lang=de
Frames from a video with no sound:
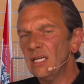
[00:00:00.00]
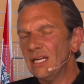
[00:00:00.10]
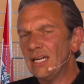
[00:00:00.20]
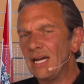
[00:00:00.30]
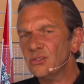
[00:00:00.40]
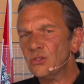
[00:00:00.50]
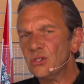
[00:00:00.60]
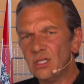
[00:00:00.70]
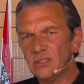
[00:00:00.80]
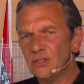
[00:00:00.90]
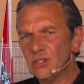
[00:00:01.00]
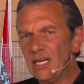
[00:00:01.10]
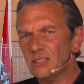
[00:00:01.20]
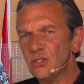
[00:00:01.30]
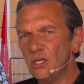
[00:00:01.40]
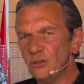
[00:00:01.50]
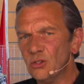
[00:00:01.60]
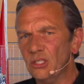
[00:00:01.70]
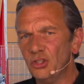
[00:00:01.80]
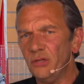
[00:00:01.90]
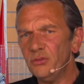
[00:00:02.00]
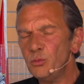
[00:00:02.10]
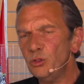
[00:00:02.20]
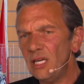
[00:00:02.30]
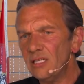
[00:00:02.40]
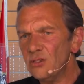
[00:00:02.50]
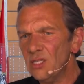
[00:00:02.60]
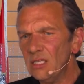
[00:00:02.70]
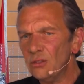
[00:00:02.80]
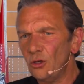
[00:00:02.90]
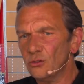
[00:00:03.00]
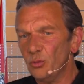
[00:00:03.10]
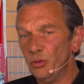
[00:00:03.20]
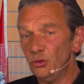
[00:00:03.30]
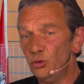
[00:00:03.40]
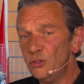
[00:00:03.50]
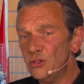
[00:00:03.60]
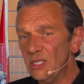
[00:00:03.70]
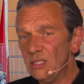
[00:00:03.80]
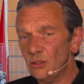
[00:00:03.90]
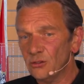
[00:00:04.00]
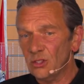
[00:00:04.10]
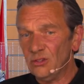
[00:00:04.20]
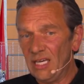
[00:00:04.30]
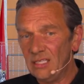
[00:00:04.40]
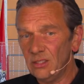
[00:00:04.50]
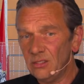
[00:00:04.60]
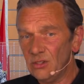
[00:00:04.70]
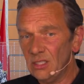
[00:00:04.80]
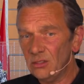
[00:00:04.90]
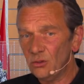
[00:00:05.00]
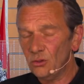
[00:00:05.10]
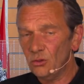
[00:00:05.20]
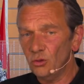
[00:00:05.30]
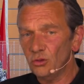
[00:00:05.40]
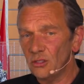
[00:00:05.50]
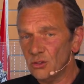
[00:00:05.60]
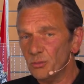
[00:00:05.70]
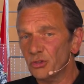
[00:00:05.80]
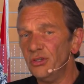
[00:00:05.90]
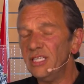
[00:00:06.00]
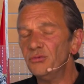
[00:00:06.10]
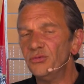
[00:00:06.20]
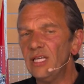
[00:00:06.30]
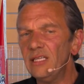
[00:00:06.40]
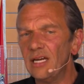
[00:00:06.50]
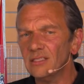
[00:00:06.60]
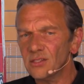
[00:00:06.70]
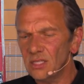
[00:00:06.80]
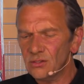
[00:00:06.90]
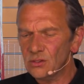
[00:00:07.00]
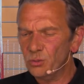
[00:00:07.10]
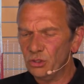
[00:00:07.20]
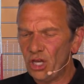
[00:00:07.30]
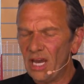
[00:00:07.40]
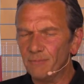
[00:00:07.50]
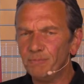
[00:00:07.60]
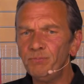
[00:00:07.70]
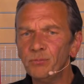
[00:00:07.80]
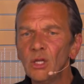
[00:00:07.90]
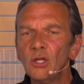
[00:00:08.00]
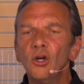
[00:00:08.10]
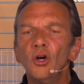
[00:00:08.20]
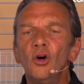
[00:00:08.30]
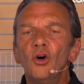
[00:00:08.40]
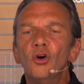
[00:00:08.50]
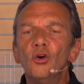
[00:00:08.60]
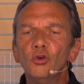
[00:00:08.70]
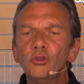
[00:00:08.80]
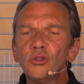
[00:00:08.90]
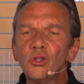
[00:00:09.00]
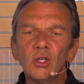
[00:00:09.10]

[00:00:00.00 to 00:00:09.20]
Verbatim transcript: lass das Ganze aus der Geschäftsmodellsicht, aus der Produktsicht, aus der Techniksicht und aus dem Greenfield-Ansatz beschreiben und